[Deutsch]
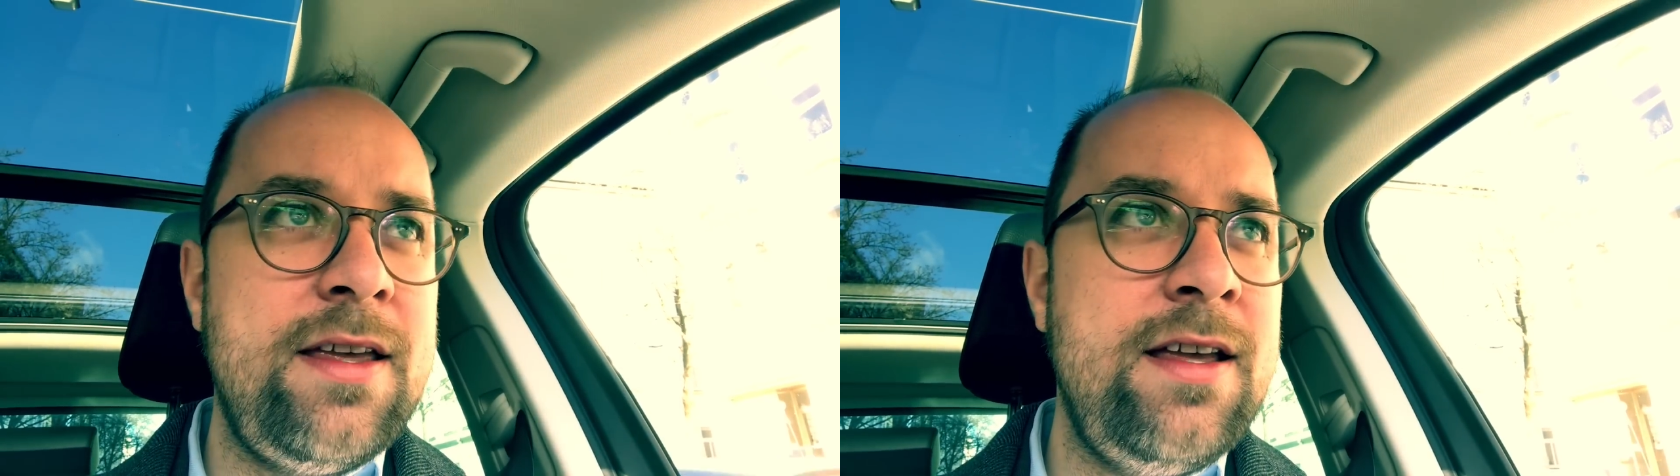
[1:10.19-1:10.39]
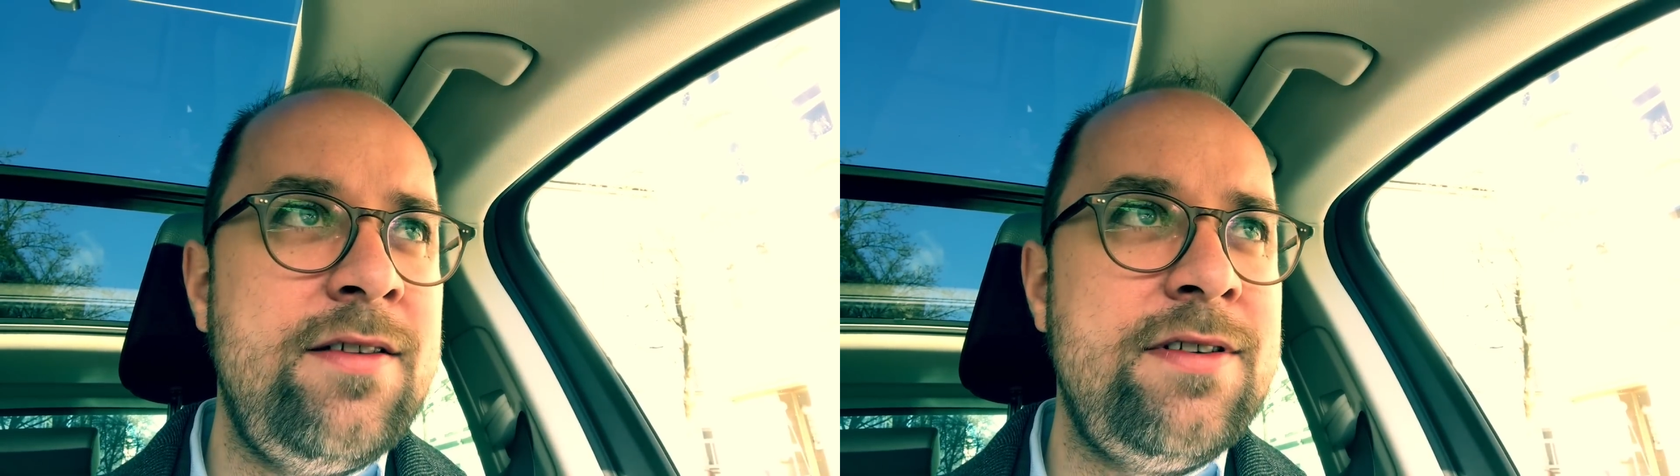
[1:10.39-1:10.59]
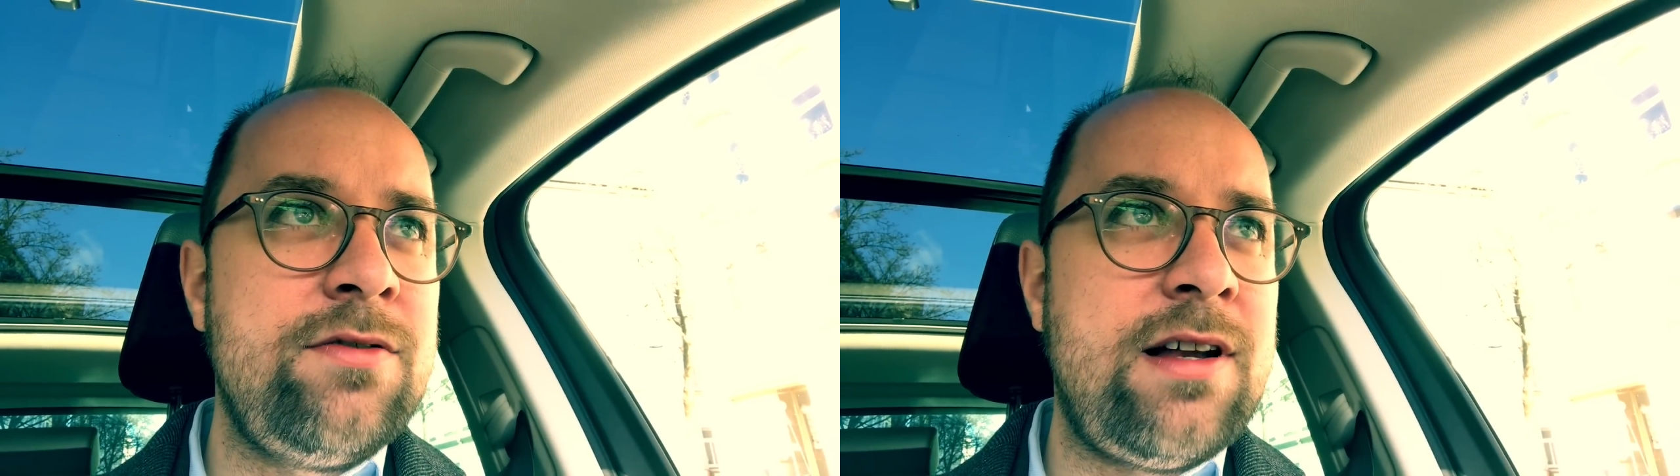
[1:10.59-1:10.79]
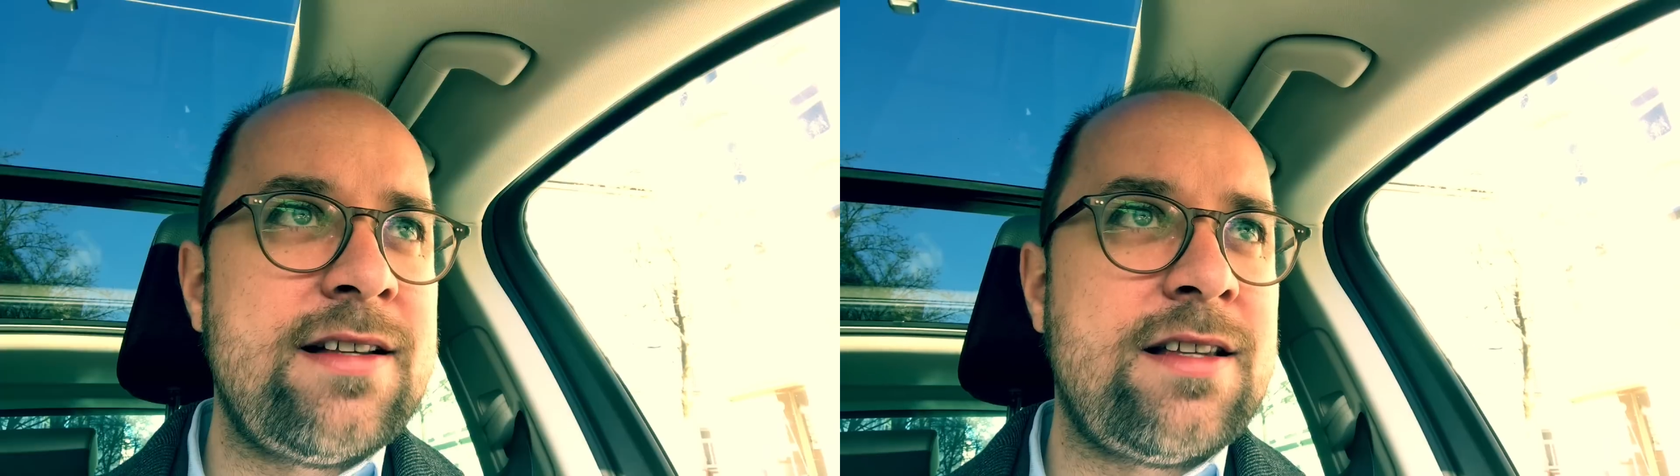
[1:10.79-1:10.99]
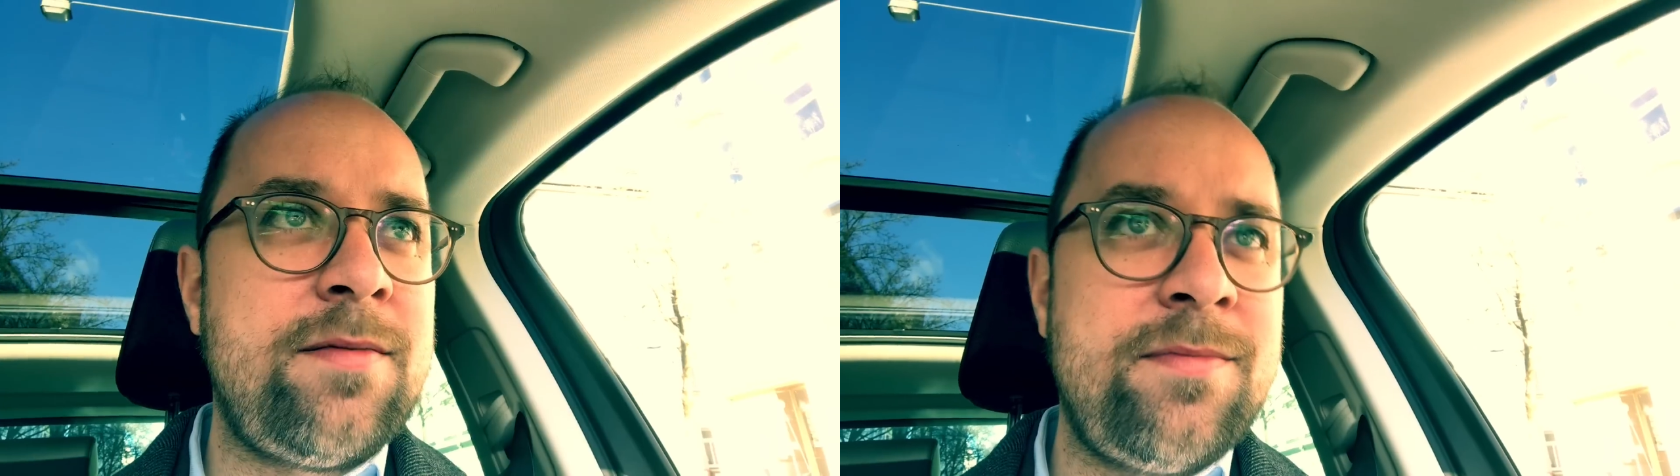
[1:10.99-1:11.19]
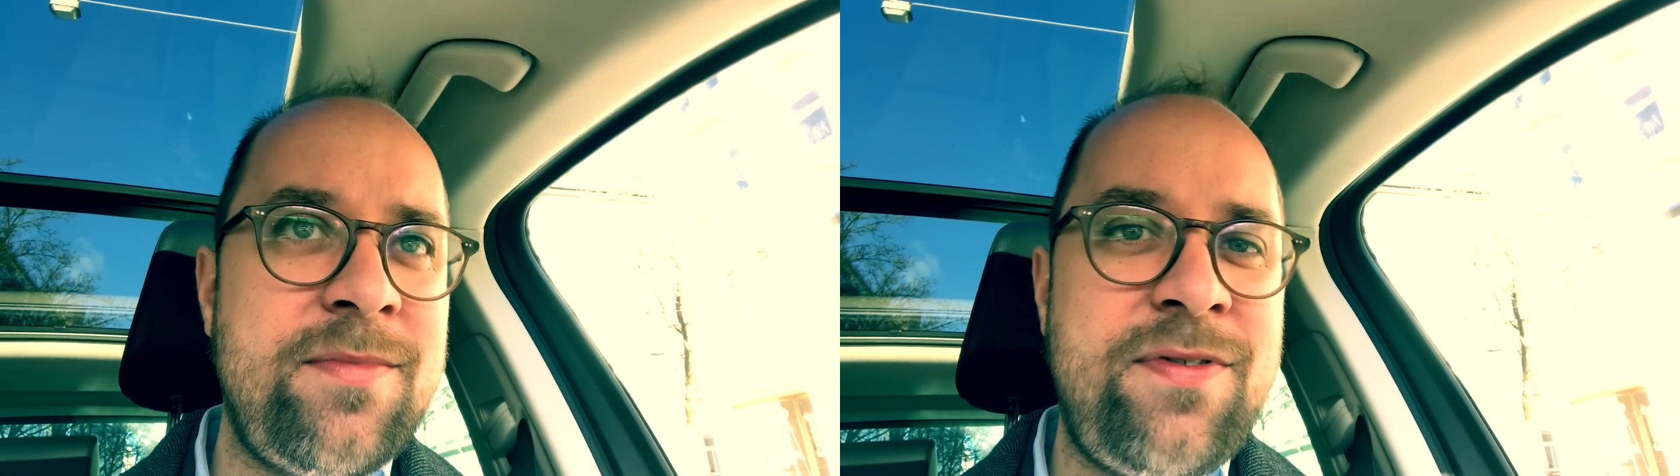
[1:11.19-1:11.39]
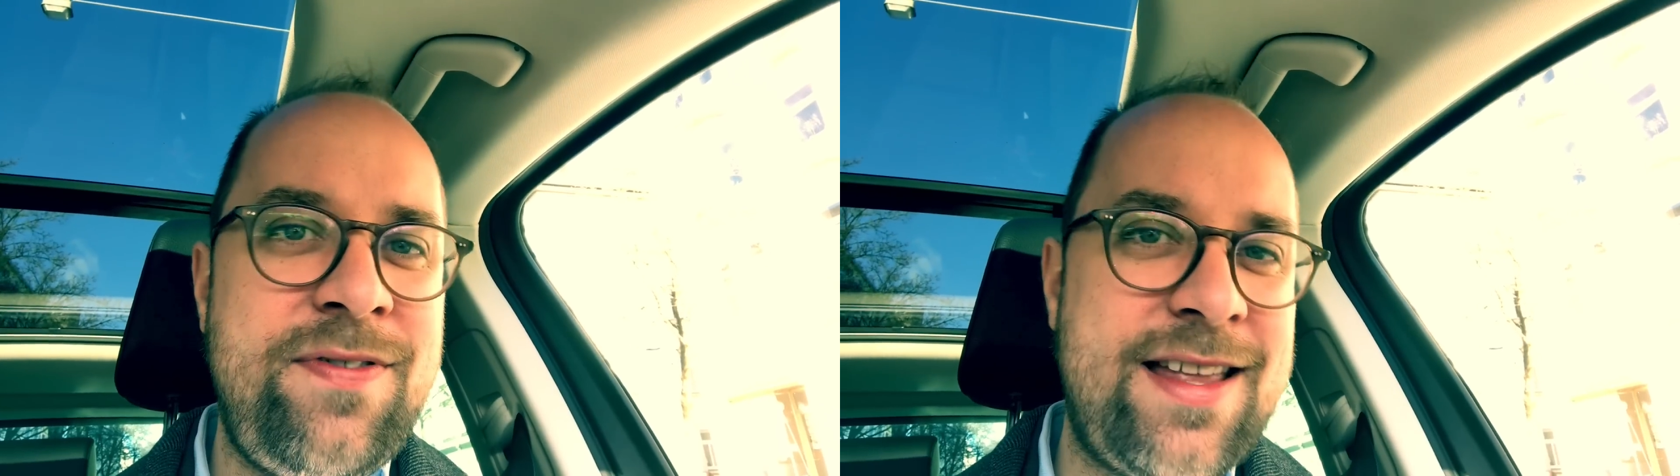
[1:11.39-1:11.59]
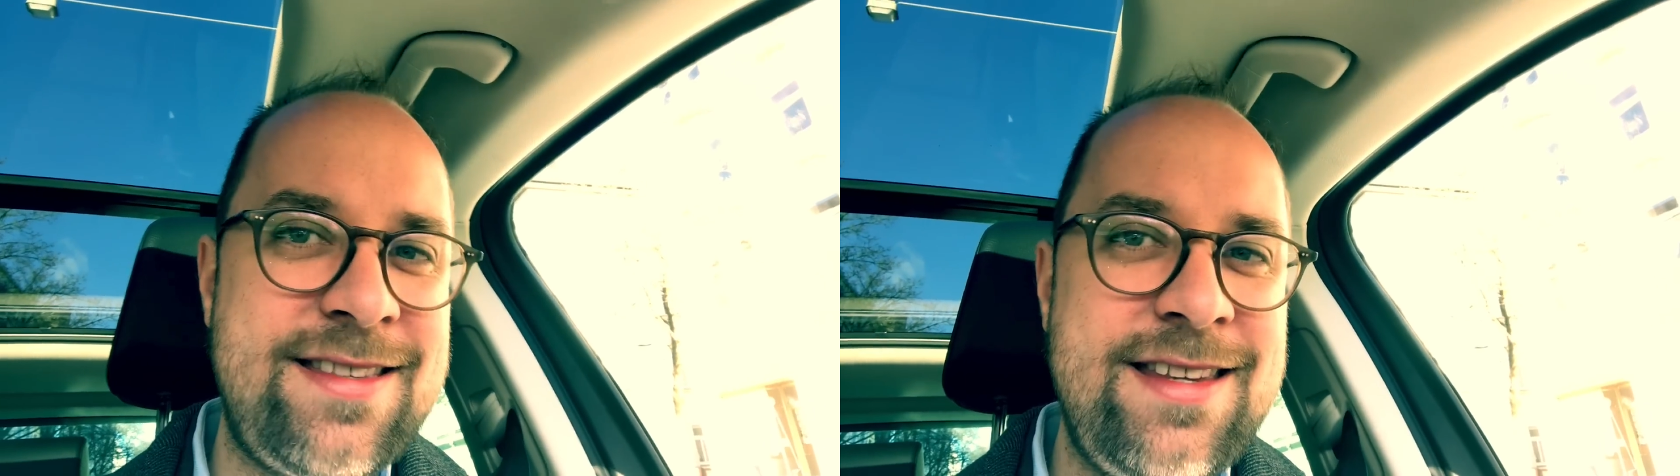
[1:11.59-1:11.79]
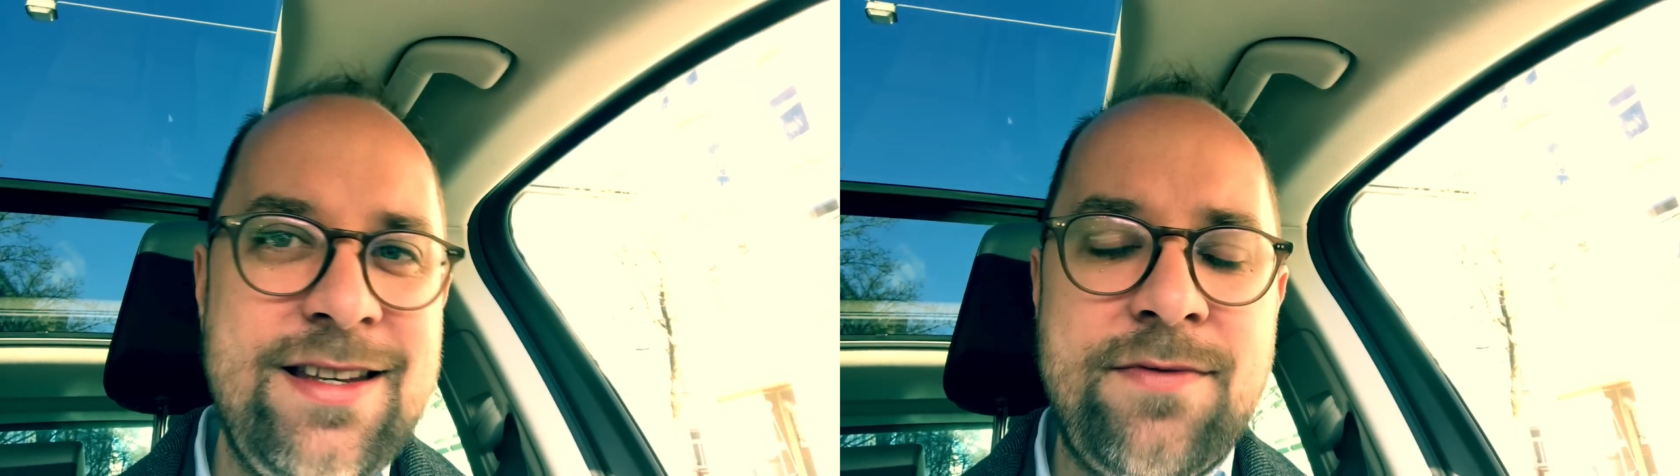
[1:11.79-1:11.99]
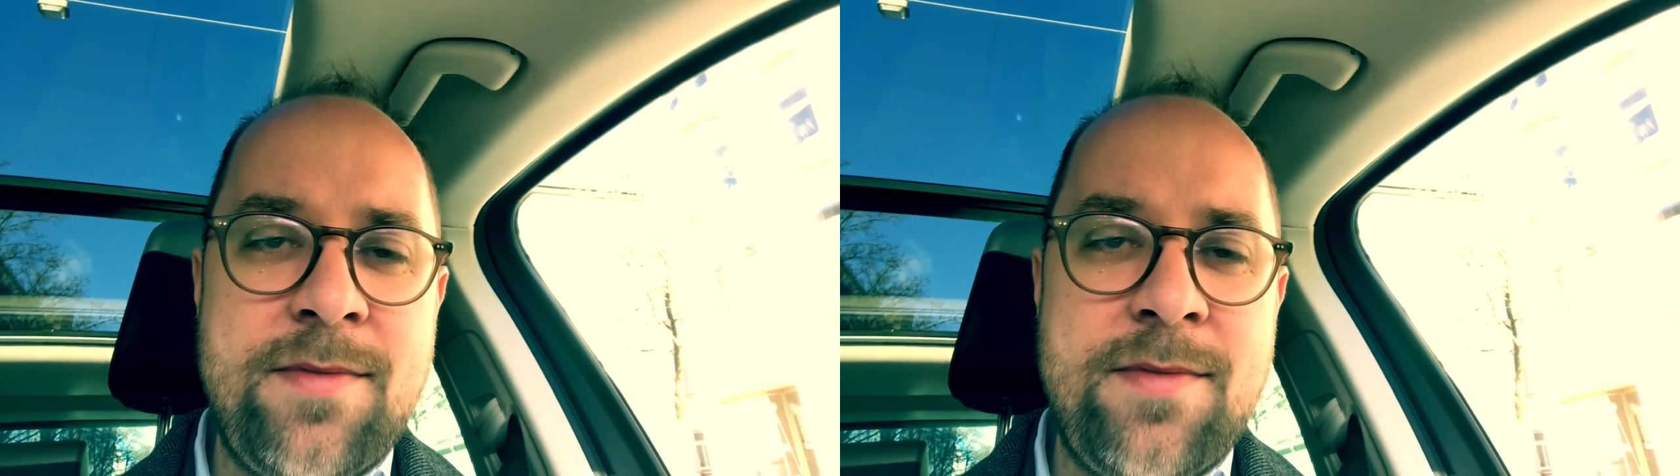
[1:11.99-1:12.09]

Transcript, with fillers: irgendwie so langsam verzieht,